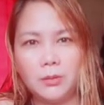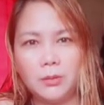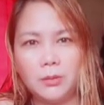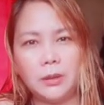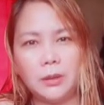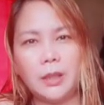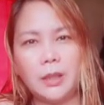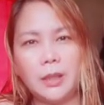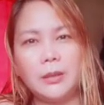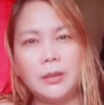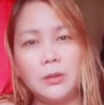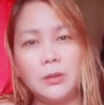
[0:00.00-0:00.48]

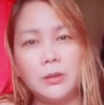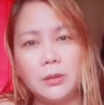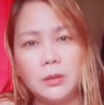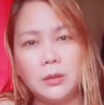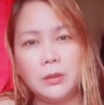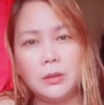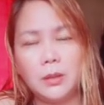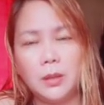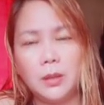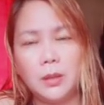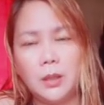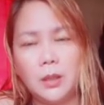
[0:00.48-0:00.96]
Ganon.
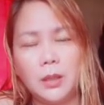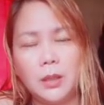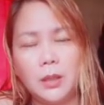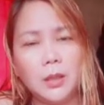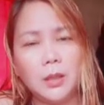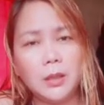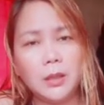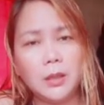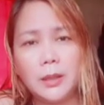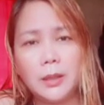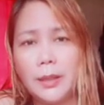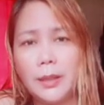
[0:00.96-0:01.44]

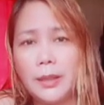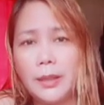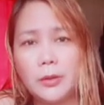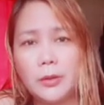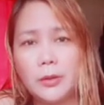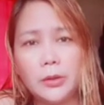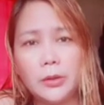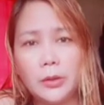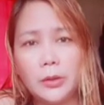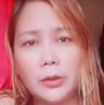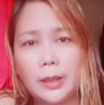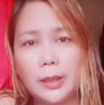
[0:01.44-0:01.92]
Hindi
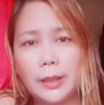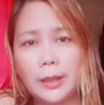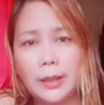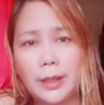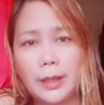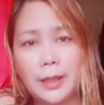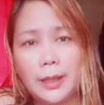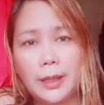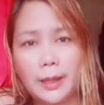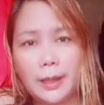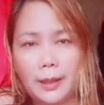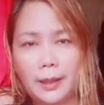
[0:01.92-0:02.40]
ganon yung
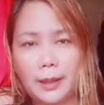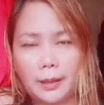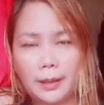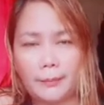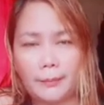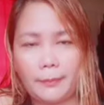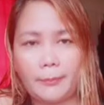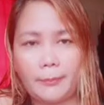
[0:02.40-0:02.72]
kadali.